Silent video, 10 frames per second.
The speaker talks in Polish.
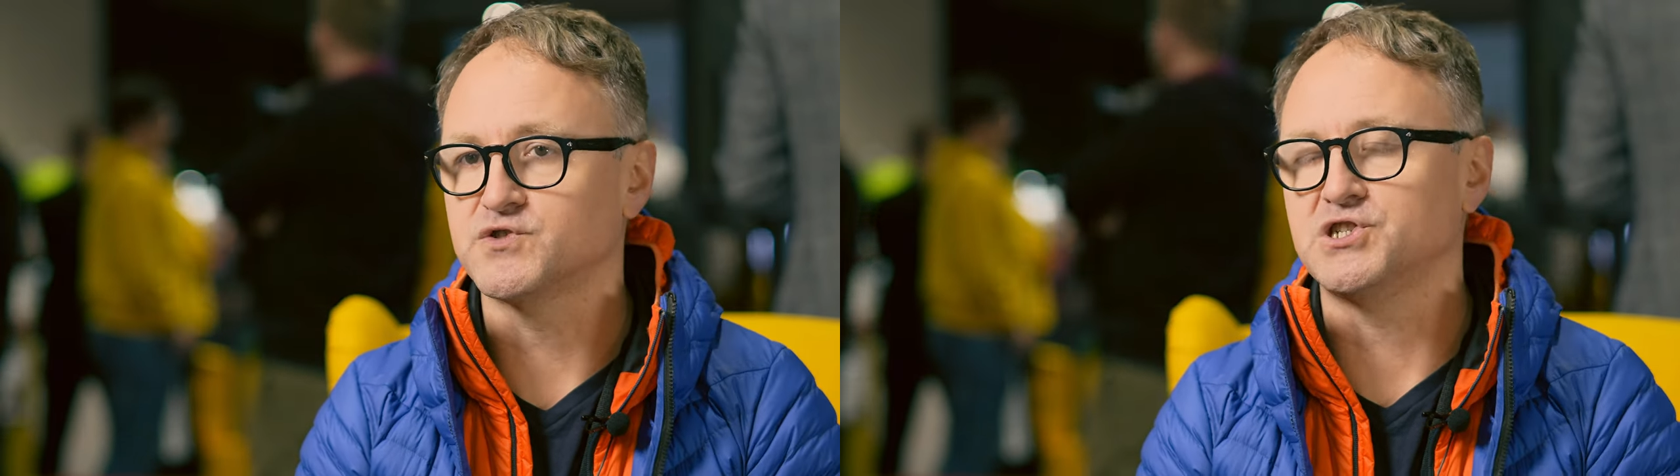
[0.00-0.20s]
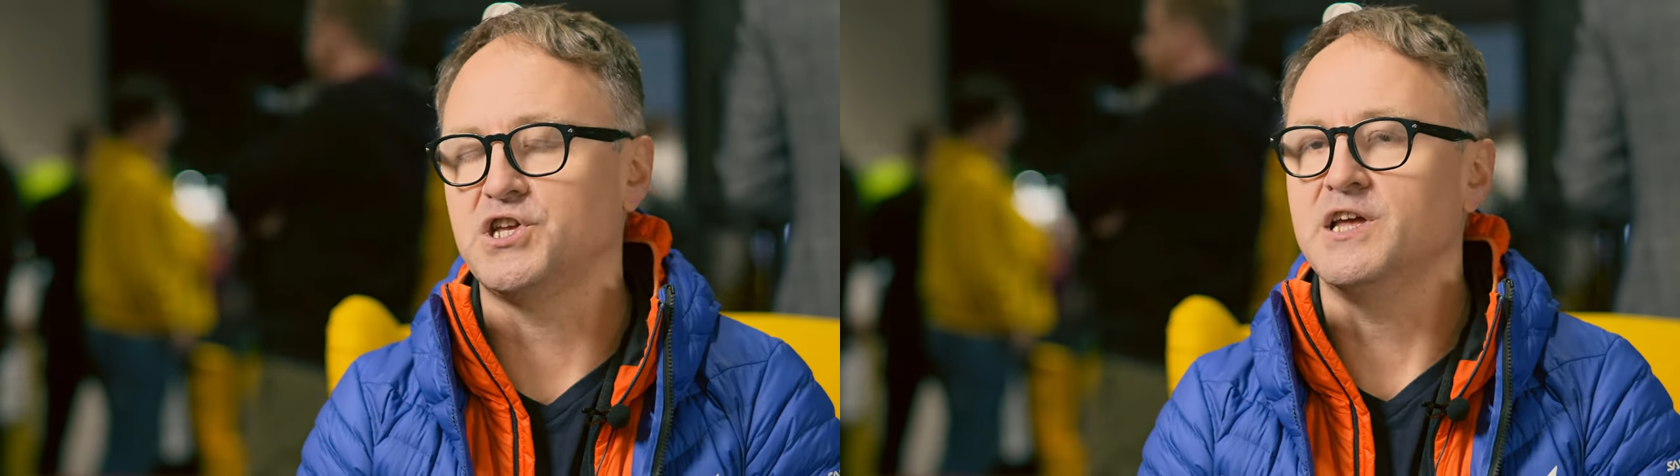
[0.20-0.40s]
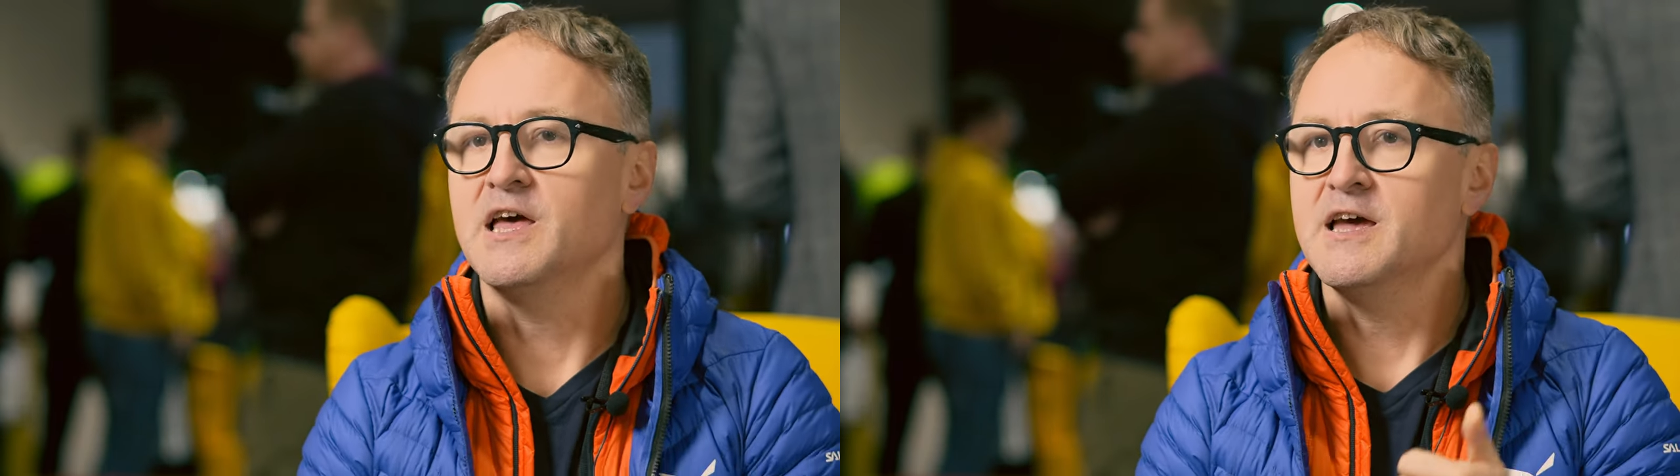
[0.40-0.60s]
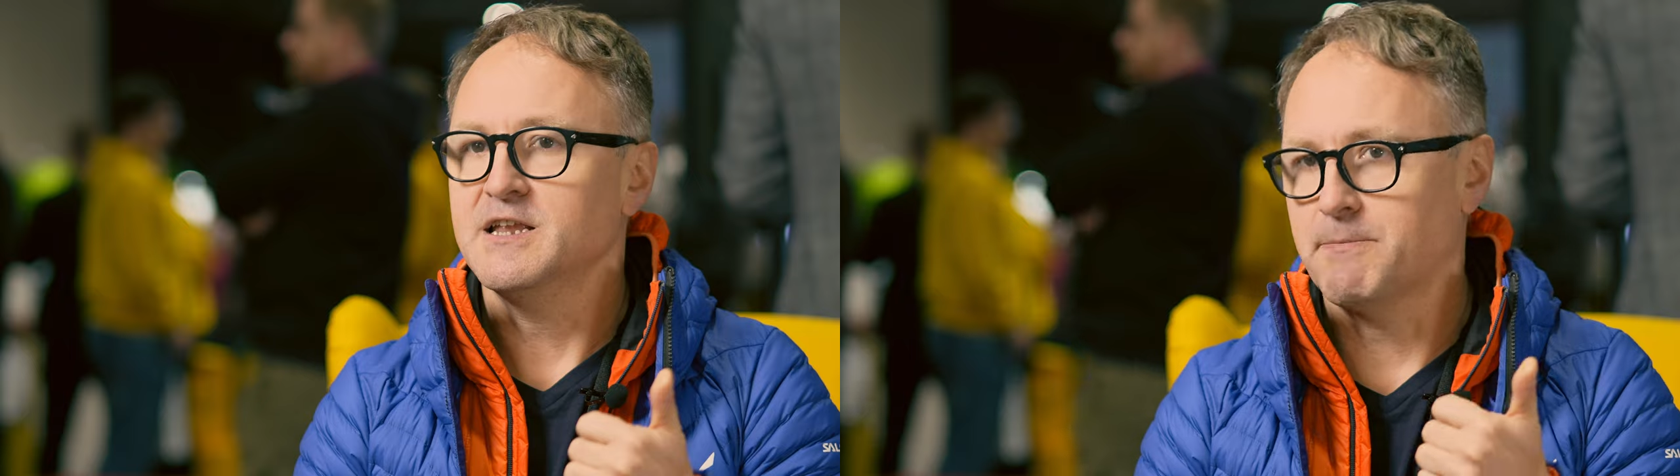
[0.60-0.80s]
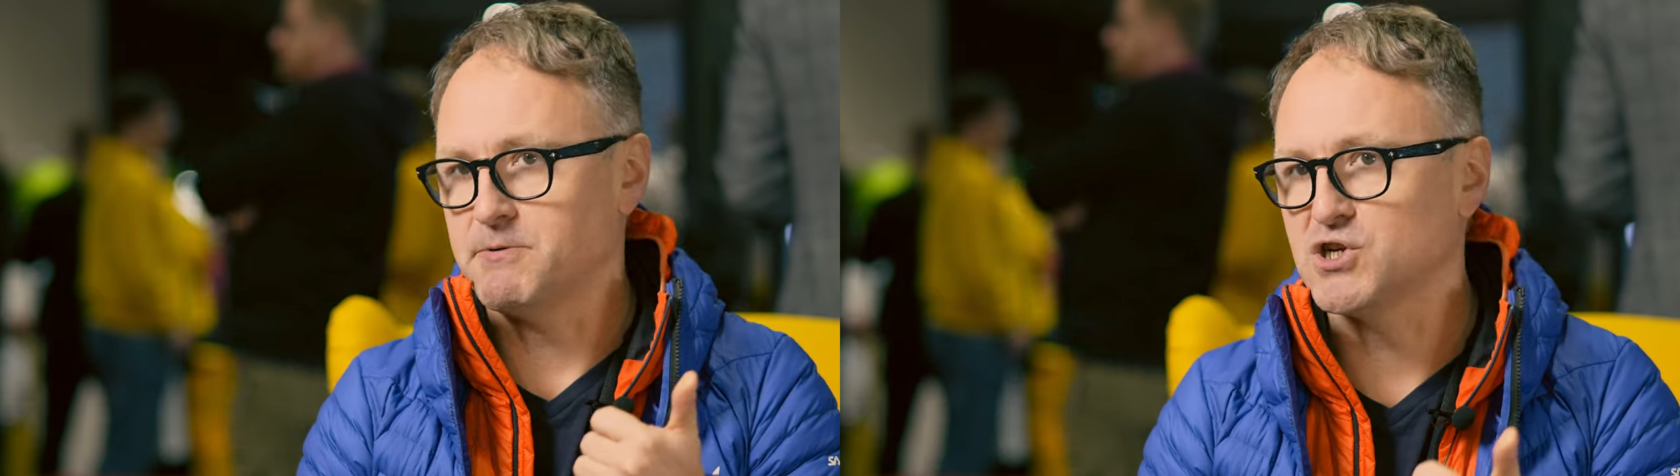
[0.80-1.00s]
czyli
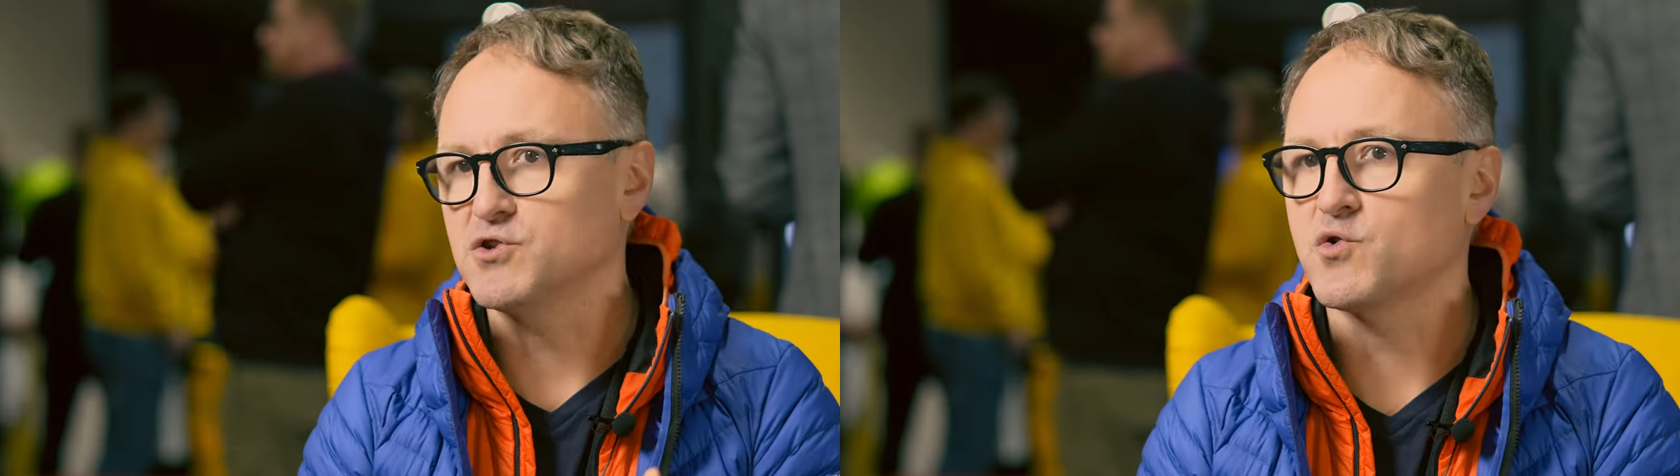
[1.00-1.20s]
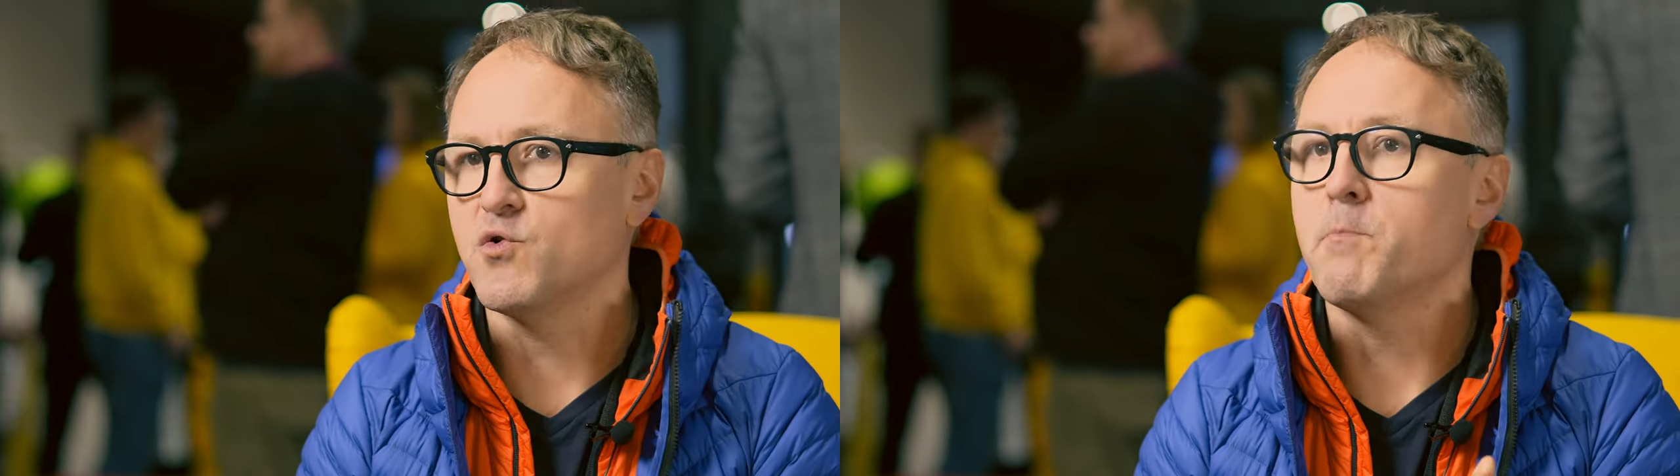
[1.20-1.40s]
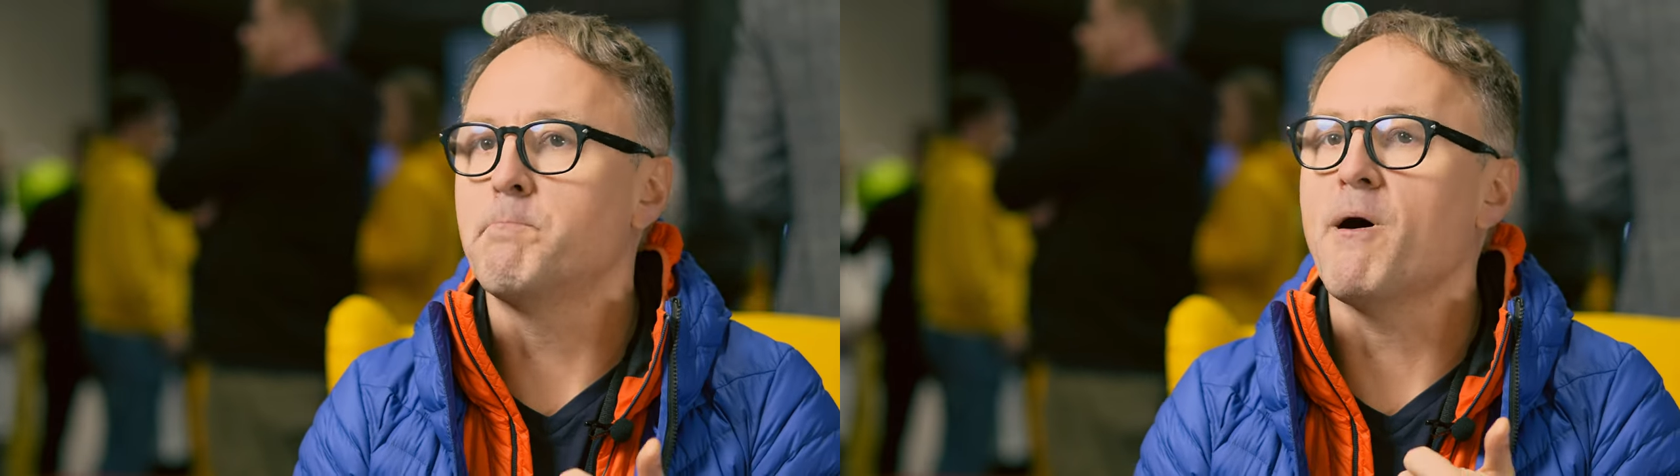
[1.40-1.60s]
na początku